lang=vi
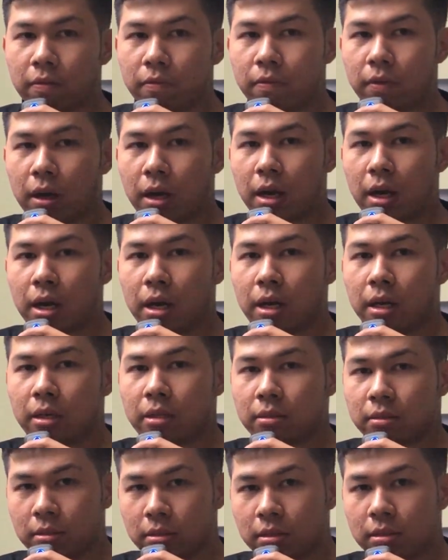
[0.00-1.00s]
Và
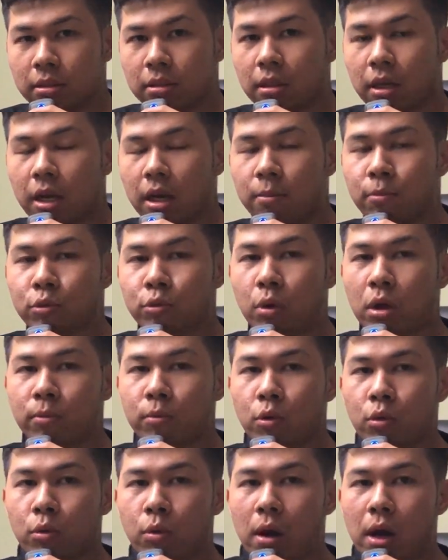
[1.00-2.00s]
đấy là một
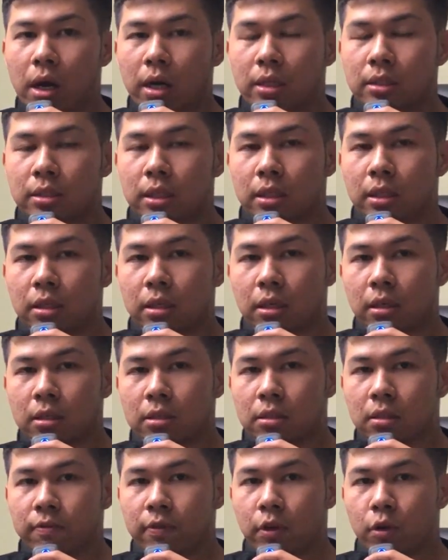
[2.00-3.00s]
toàn bộ quá trình
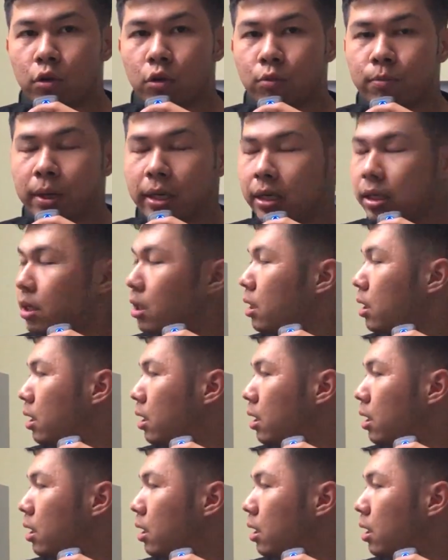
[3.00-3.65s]
dựng video của mình.